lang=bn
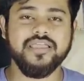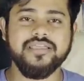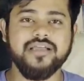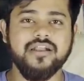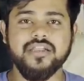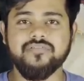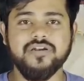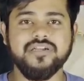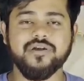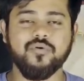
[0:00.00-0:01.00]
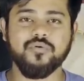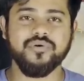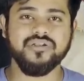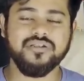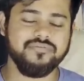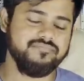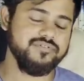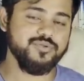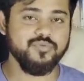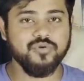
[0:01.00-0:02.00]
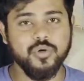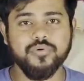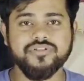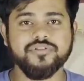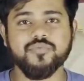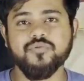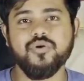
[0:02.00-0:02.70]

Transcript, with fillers: এই কার্নিভালটা করবেন না কিন্তু মুখ্যমন্ত্রী তো